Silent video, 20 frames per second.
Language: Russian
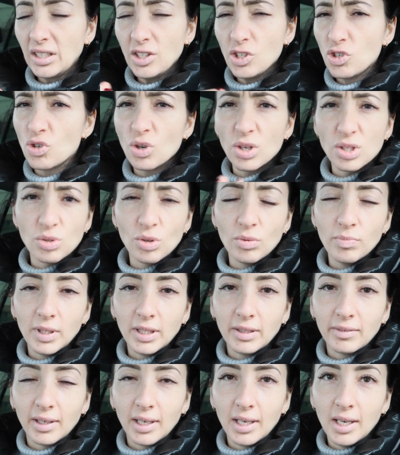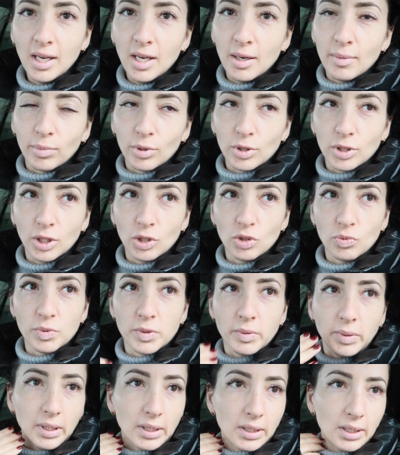Ничего особенного. Просто хочу
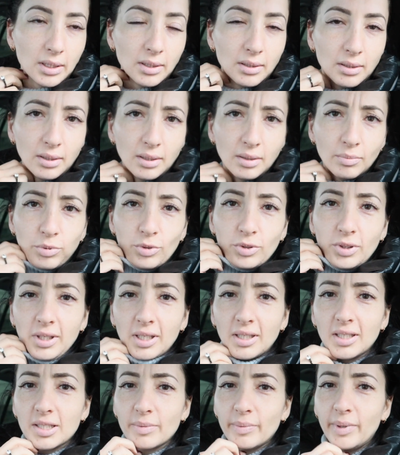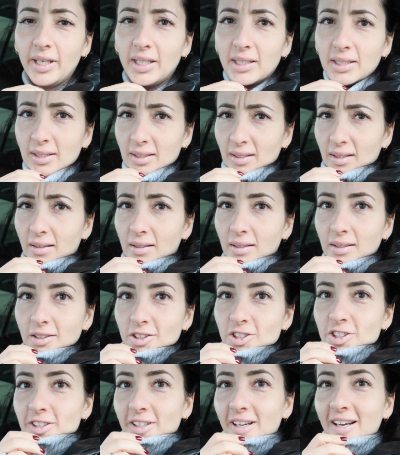посмотреть, не будет ли это смотреться как
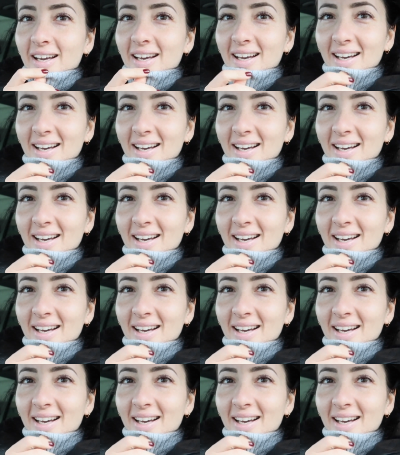рыночно.